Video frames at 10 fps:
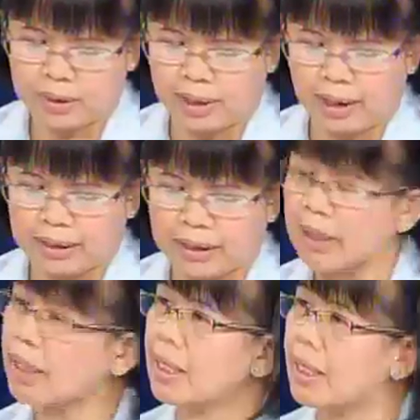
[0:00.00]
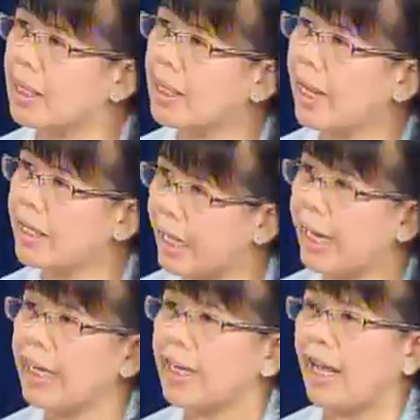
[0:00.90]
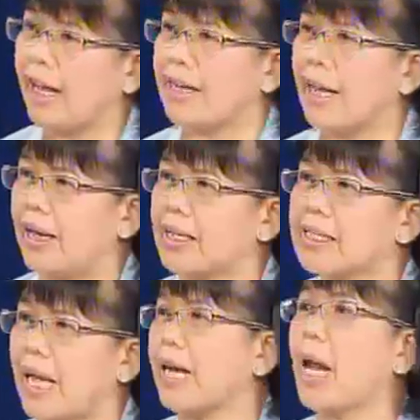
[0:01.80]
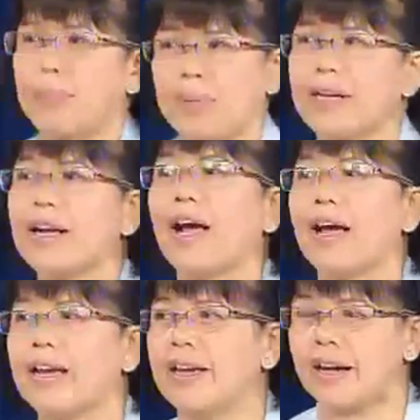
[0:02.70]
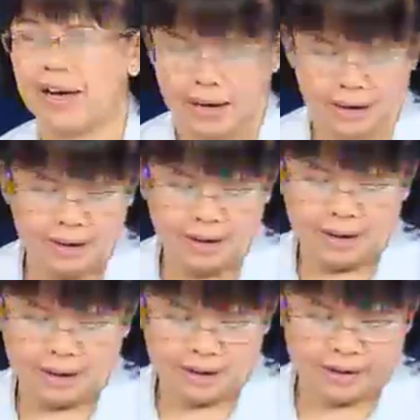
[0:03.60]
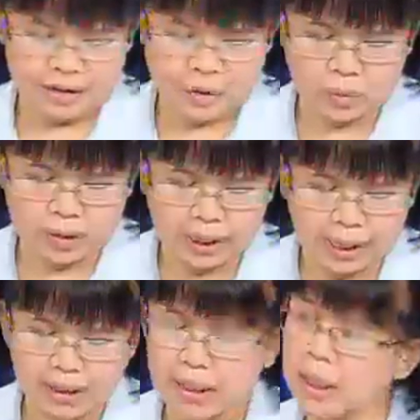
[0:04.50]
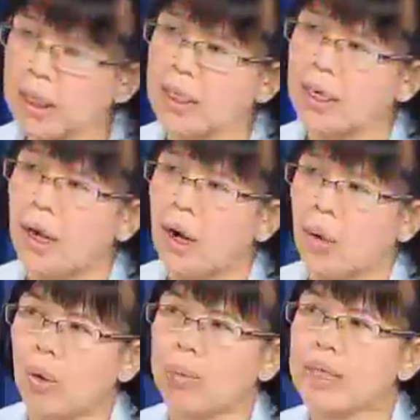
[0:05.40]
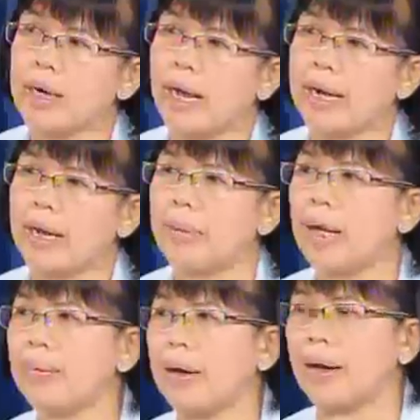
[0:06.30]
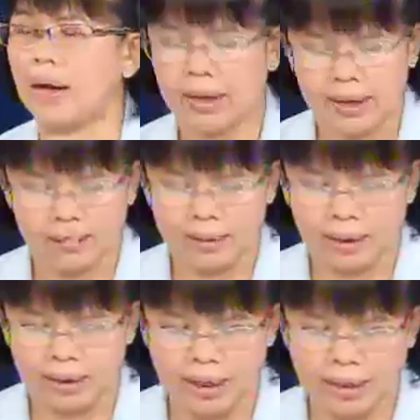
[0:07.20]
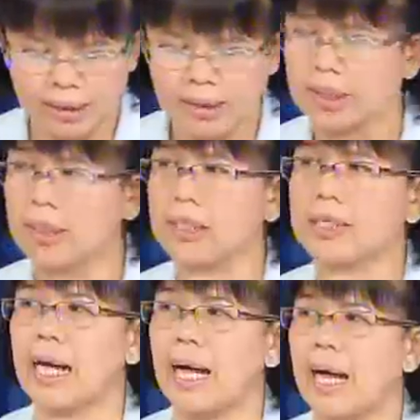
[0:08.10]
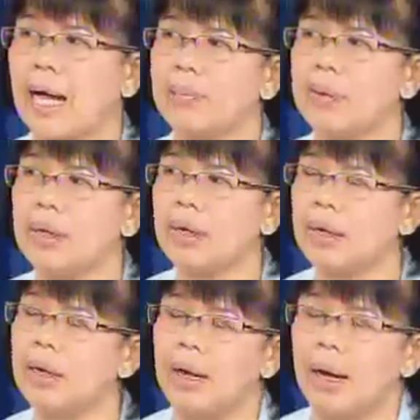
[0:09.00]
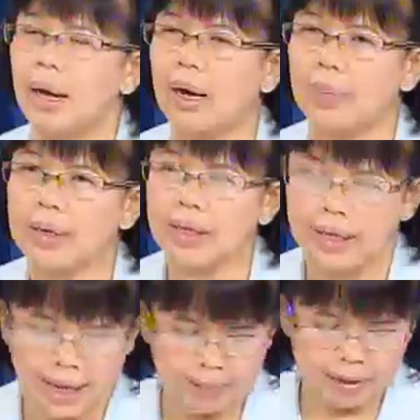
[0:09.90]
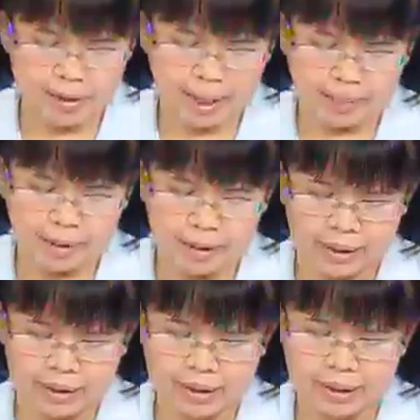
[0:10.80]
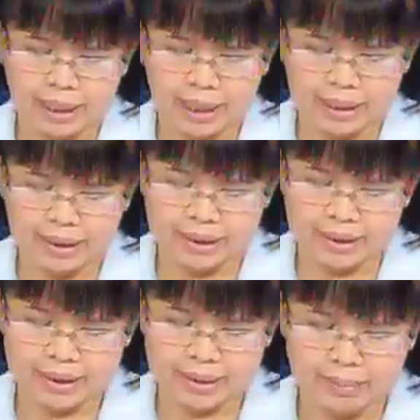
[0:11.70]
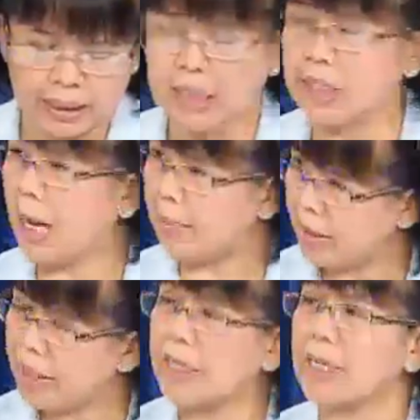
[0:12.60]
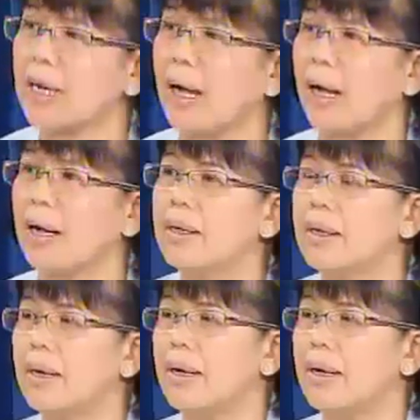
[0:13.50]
ก็จะเป็นยาที่ยาเย็นค่ะยารักษาดับพิษไข้อะค่ะส่วนยาที่กรมพัฒนาการแพทย์แผนไทยกำลังเร่งที่จะศึกษาเพื่อพัฒนาเป็นยามะเร็งนี่คือยาเบญจามฤตค่ะ